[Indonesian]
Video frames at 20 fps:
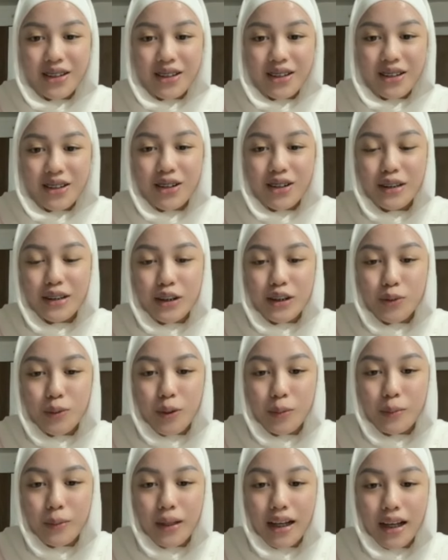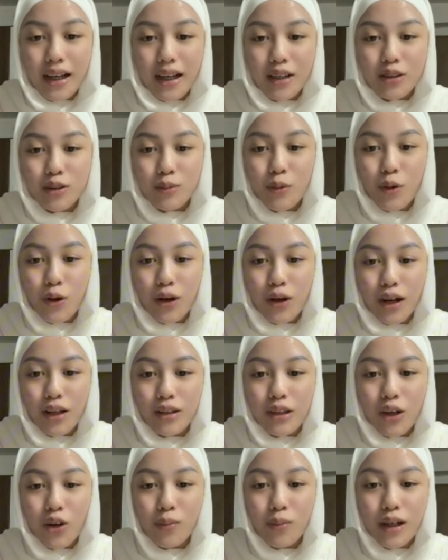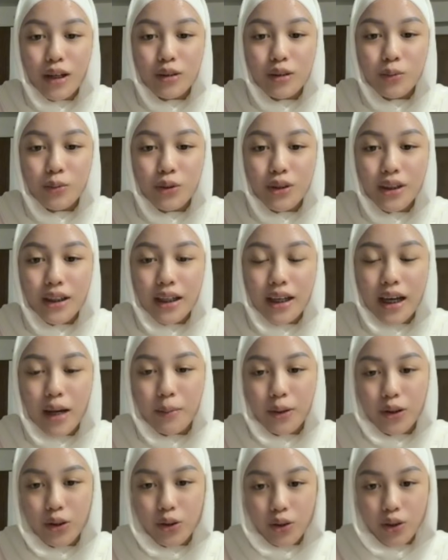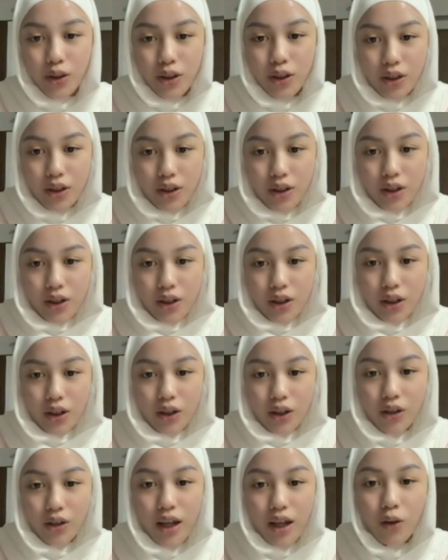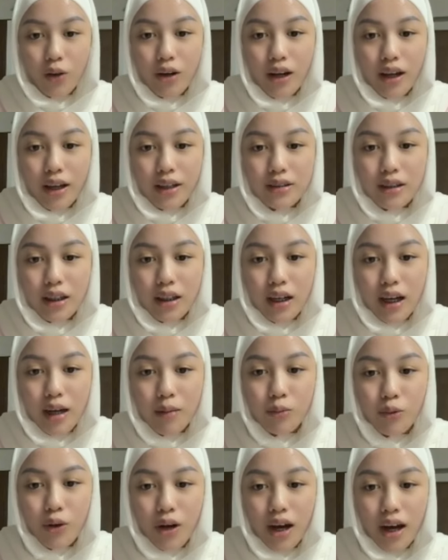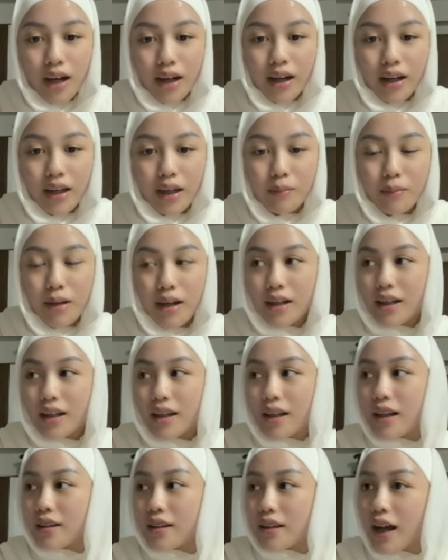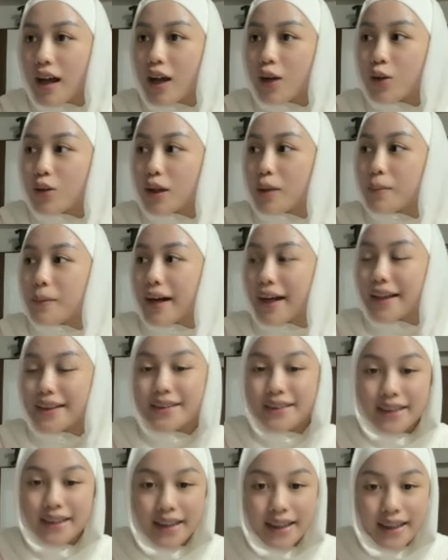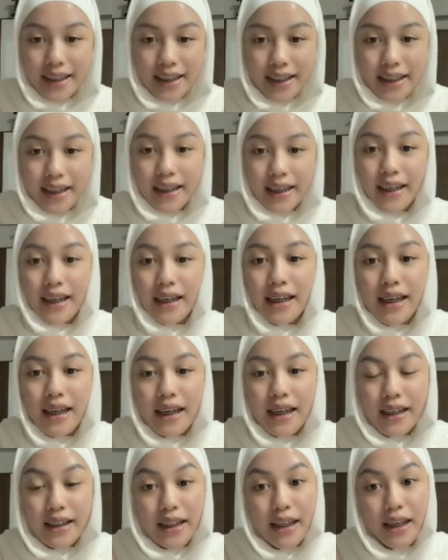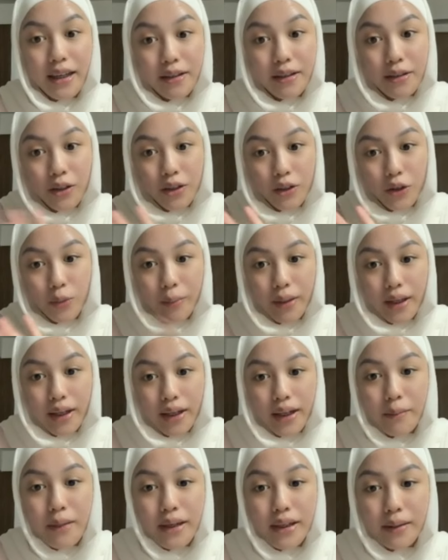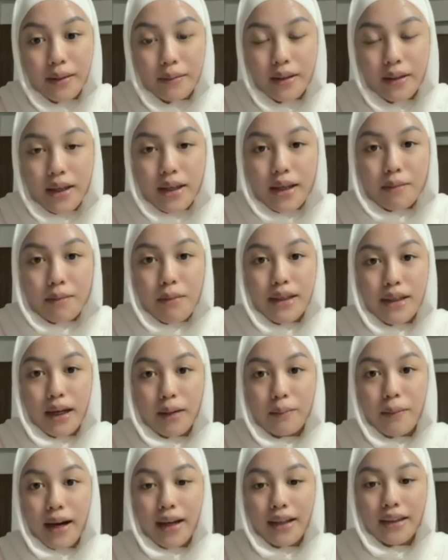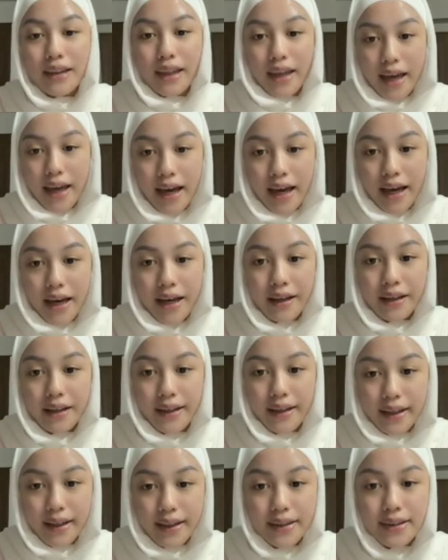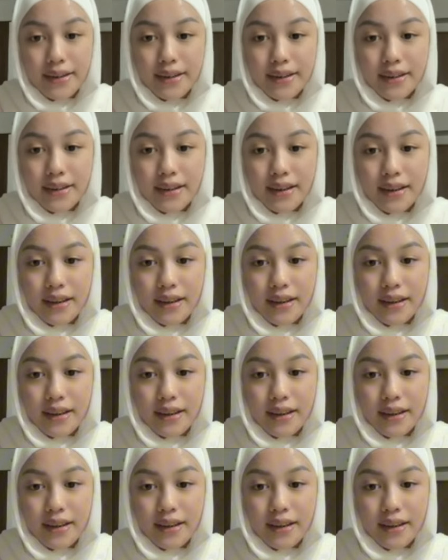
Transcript: Loli saya cuma mau bilang nggak semua orang tahu balas budi apa tuh. Loli aku nangisin kamu ah anaknya mandiri terharu terima kasih. Ini komennya banyak banyak banget ya guys.